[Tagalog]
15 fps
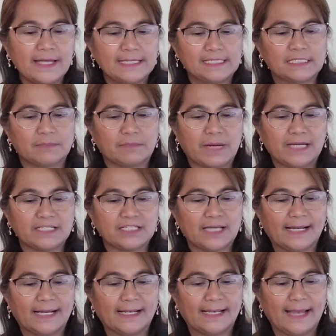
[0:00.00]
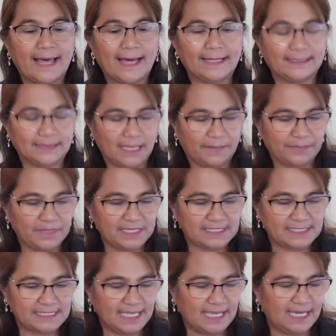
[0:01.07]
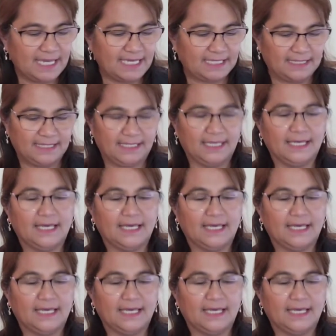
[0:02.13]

smart light up the scene.